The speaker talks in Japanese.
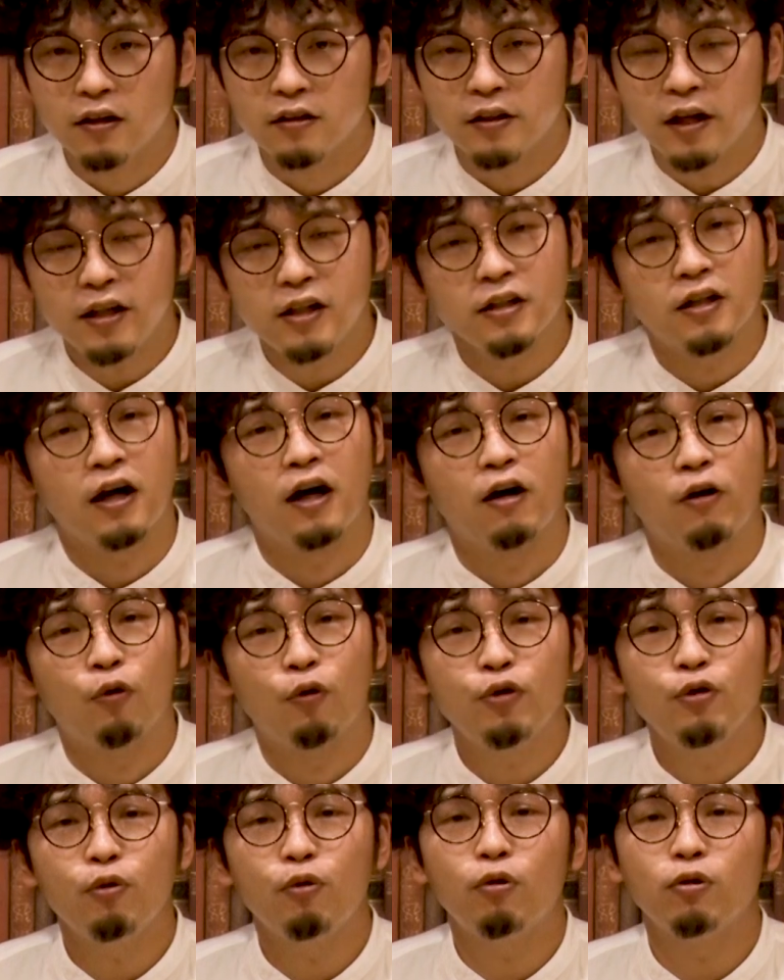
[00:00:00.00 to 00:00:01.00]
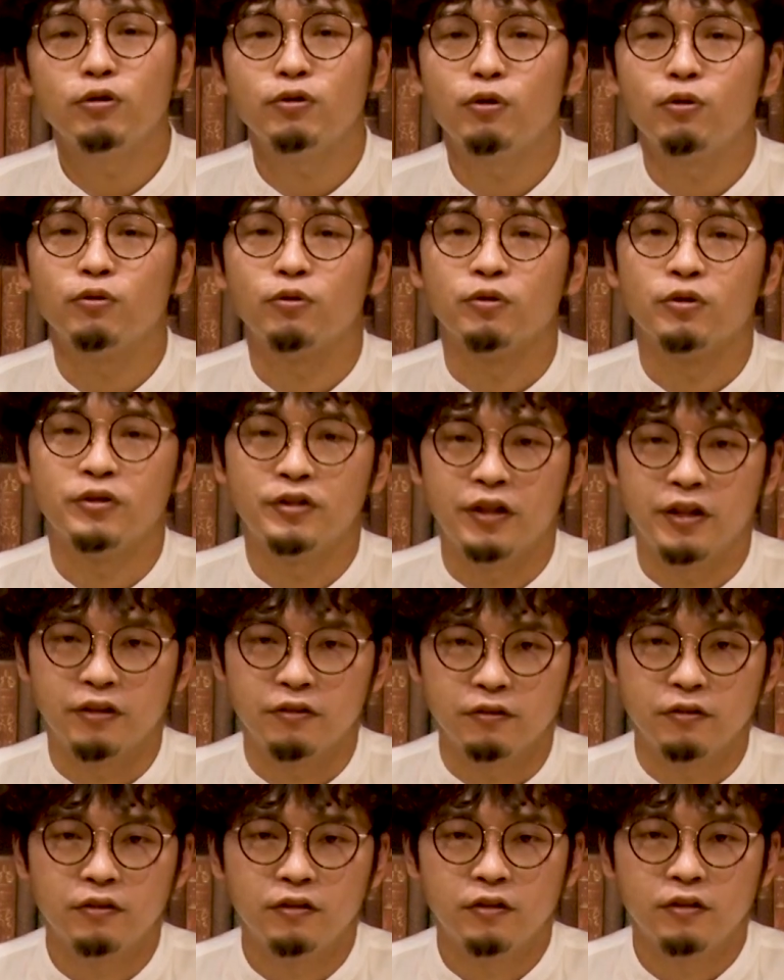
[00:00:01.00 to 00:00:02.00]
何か掘り起こそうとして
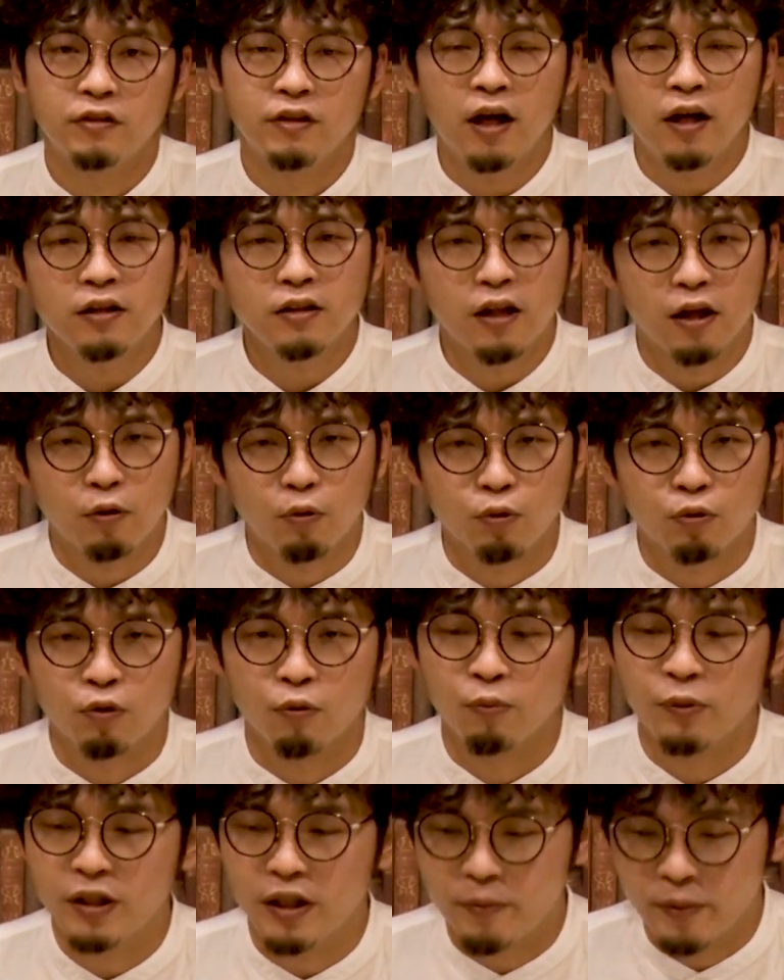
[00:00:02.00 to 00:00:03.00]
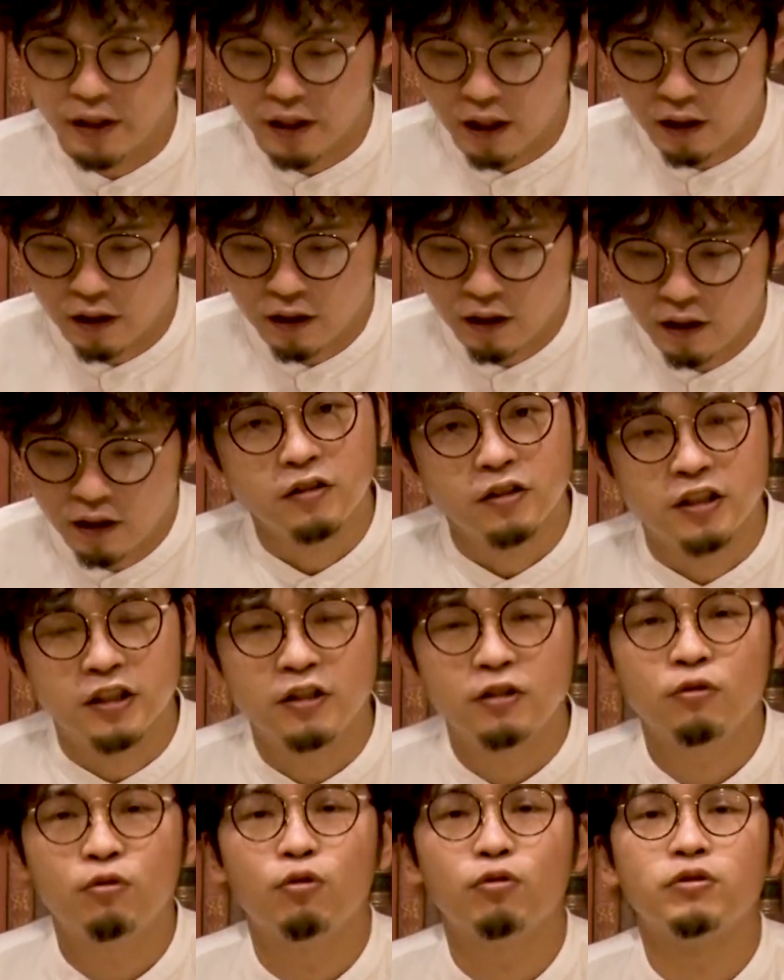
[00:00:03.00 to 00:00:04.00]
いる、何だろうと見てみた、
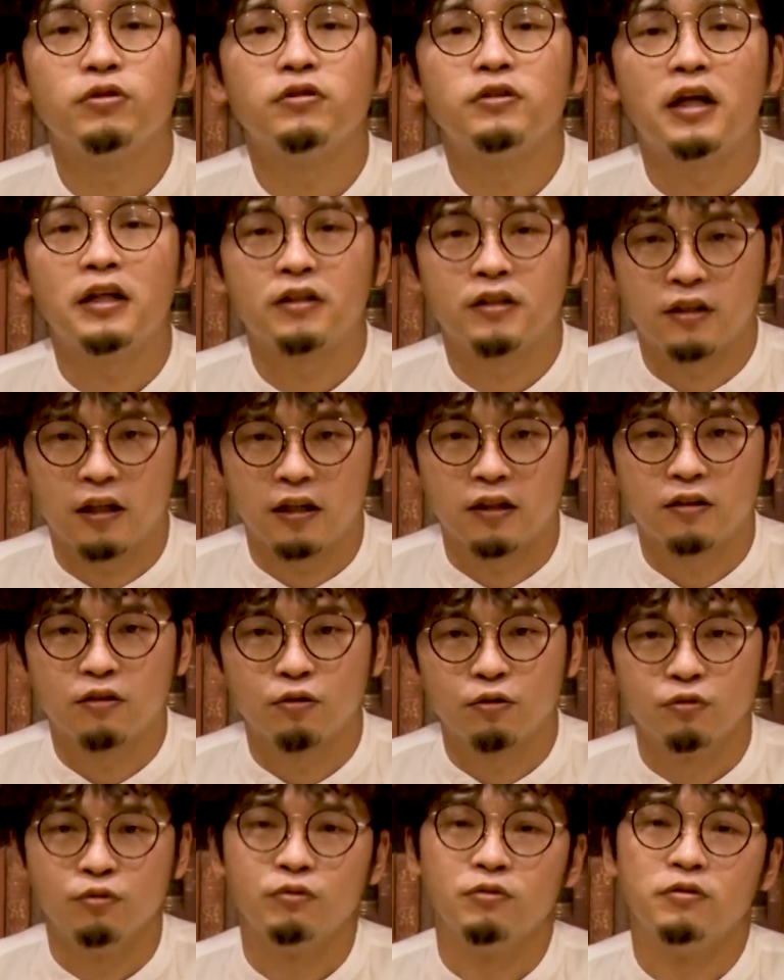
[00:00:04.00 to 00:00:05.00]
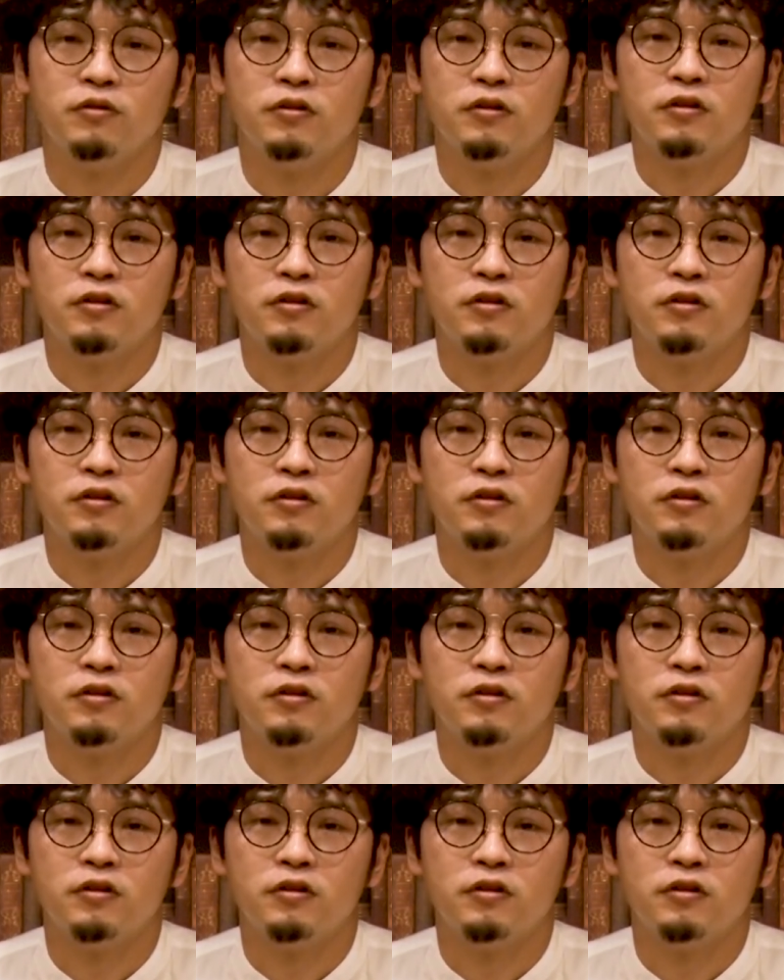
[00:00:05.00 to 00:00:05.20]
人骨だったという、